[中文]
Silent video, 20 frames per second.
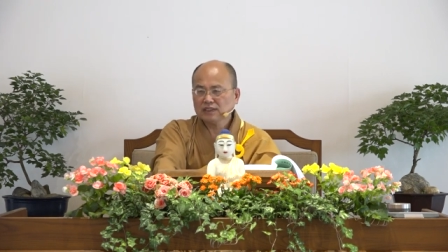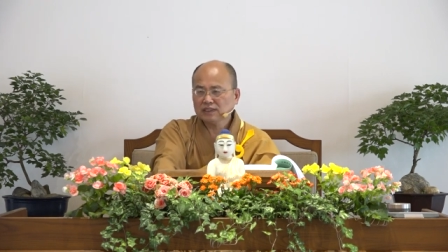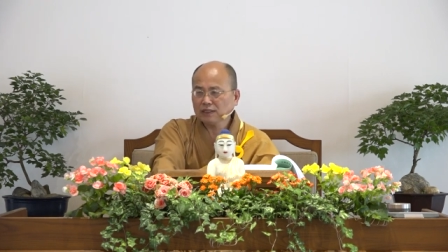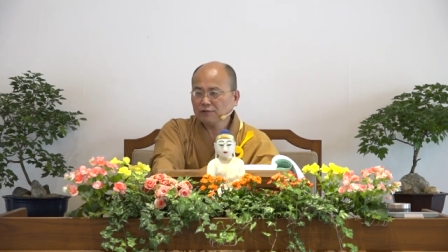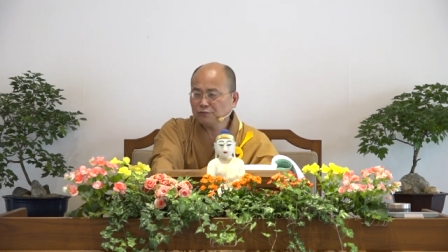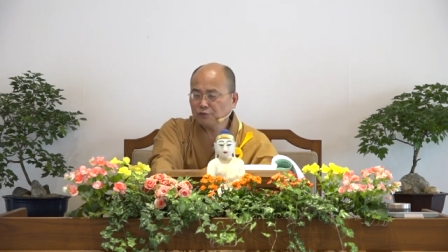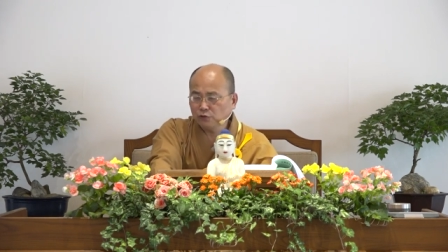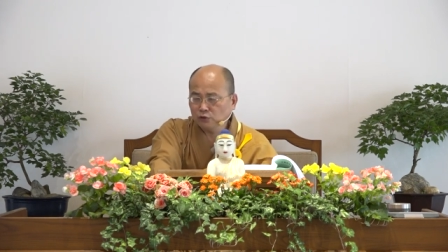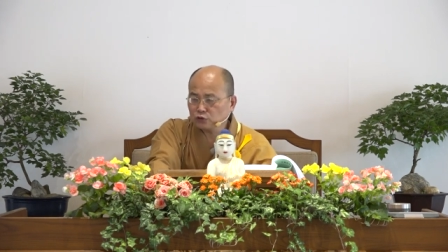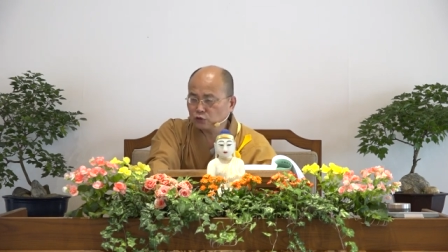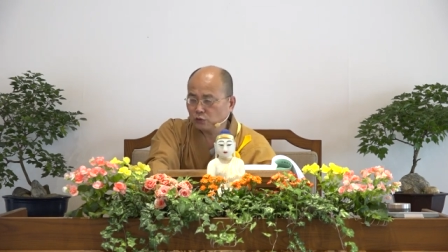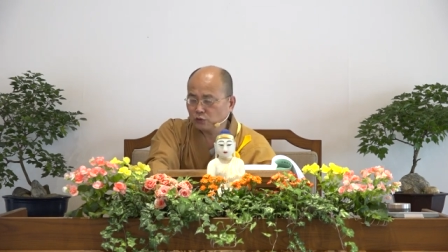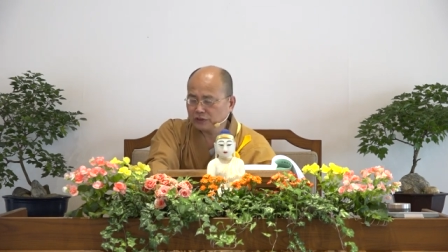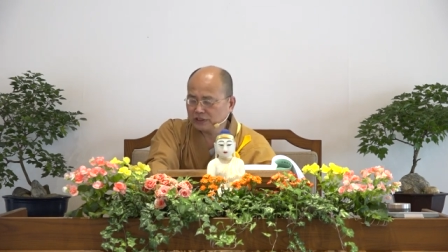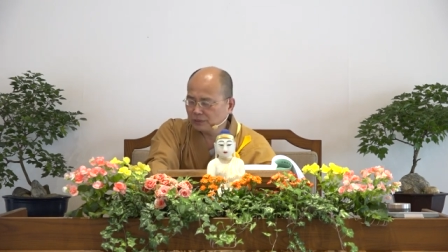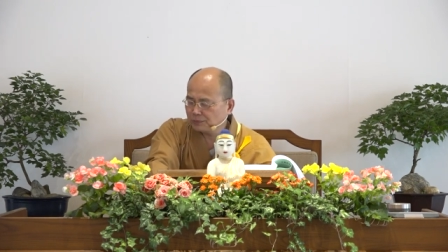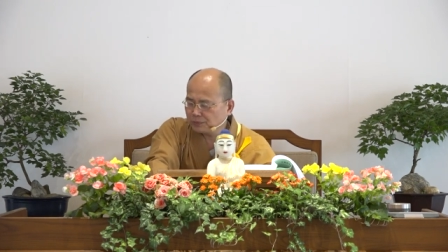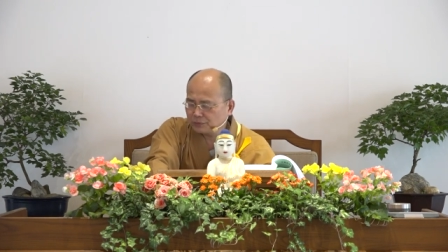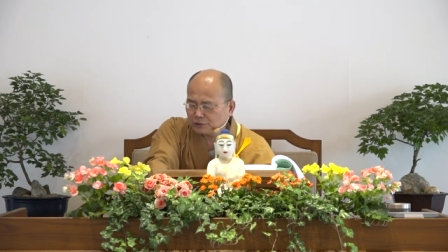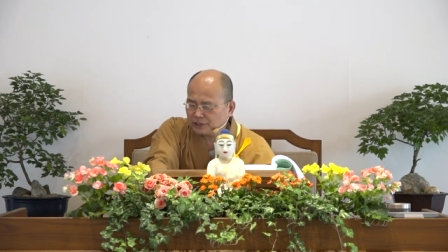那佛陀
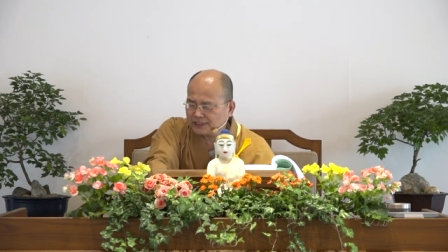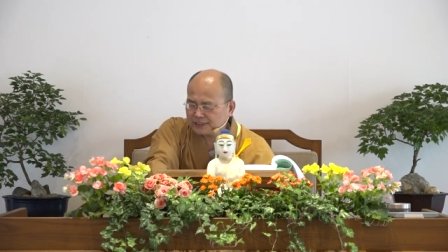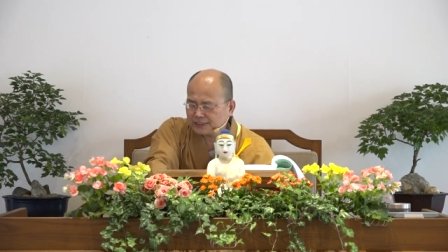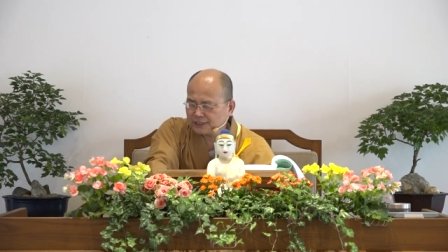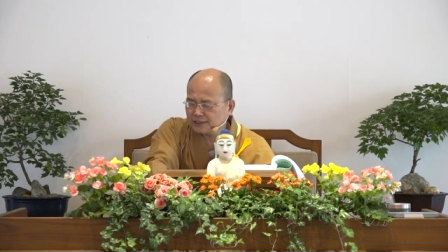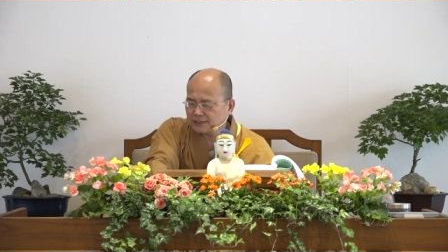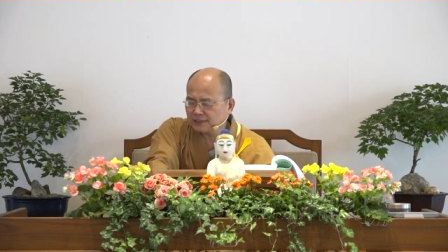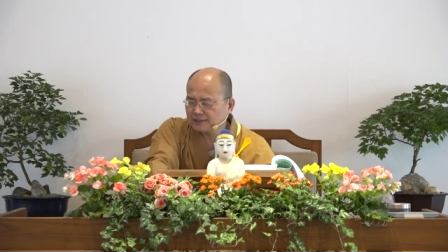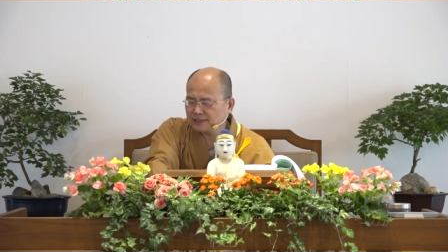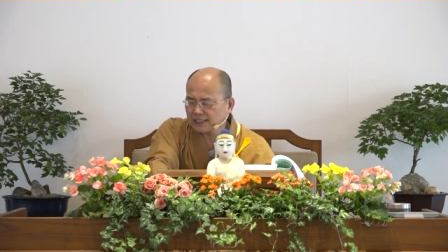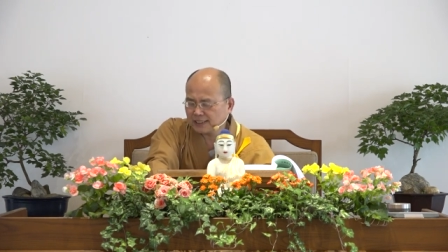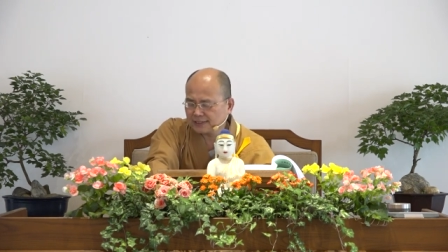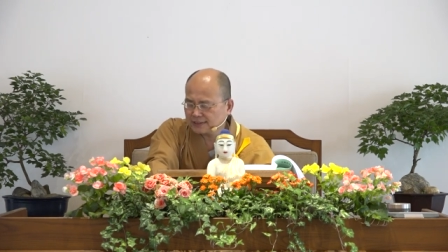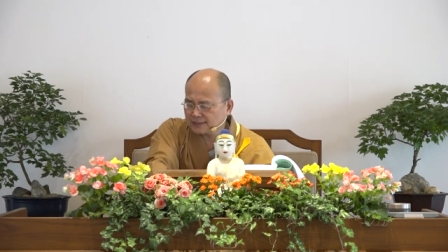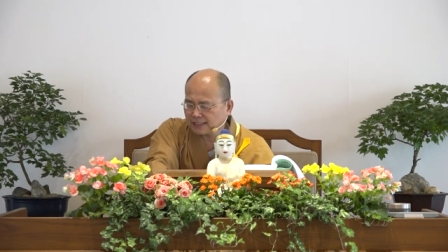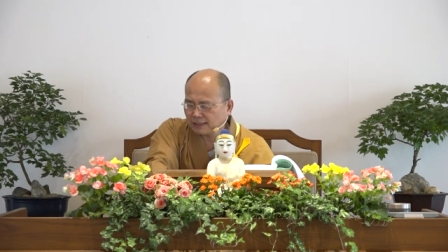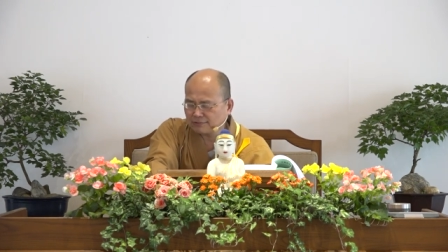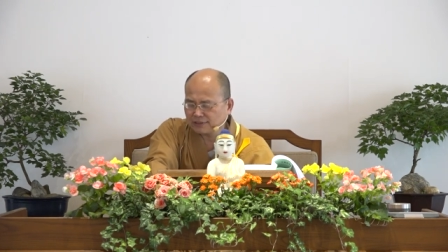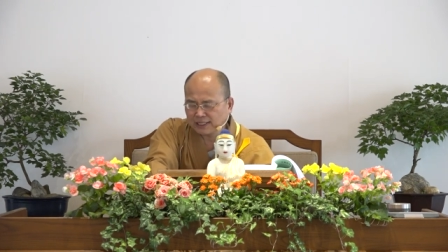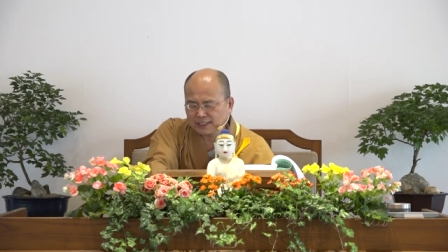也不会寄生，他
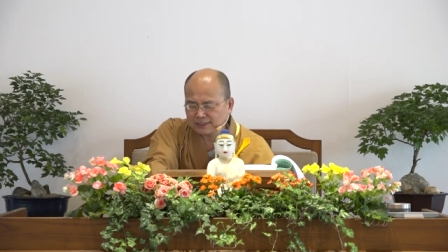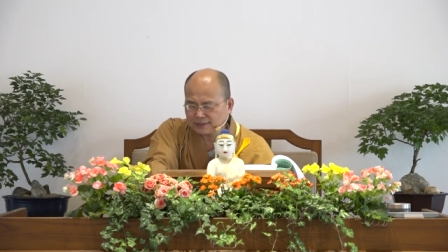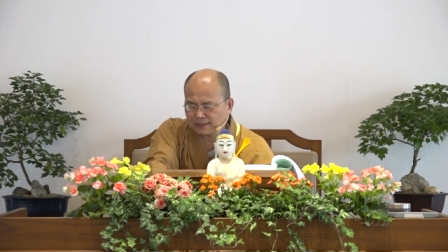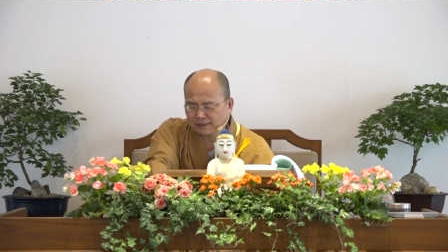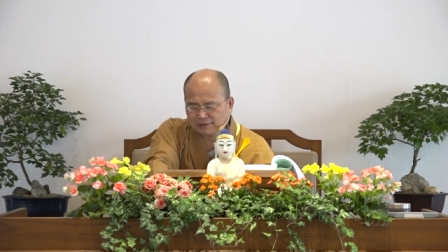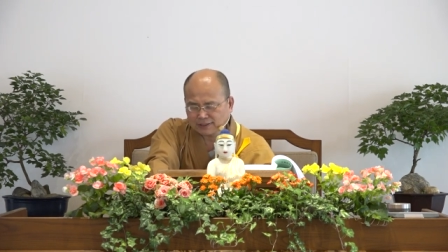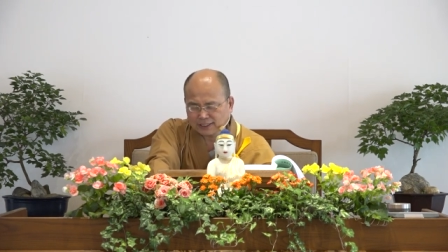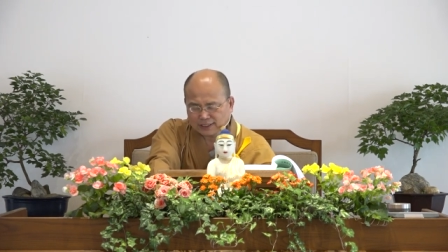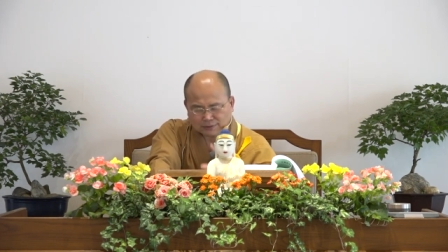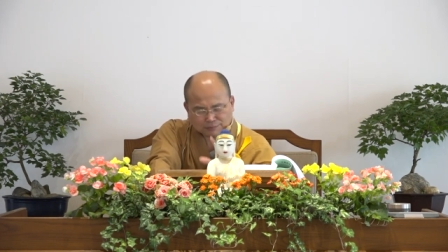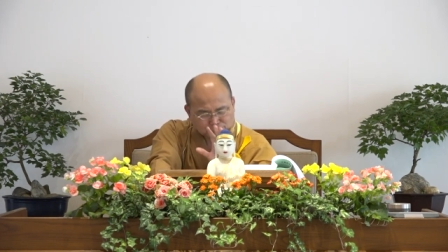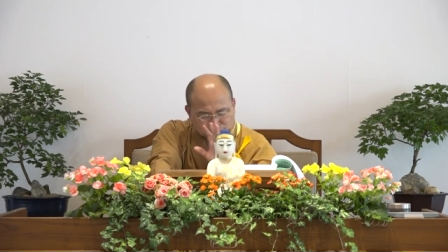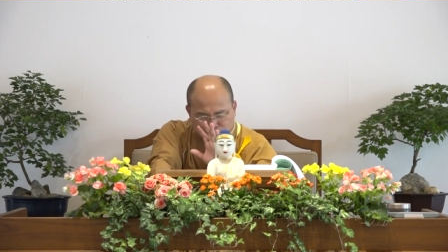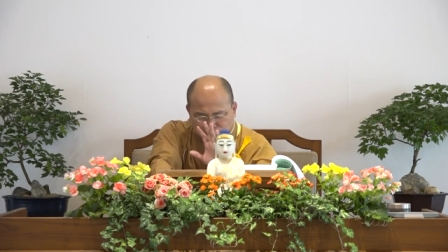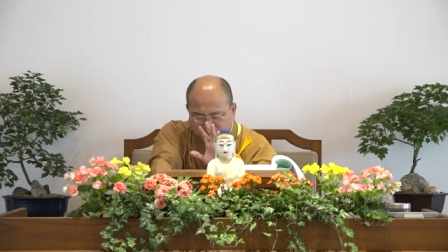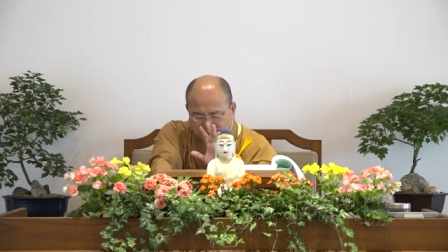到哪里到哪里不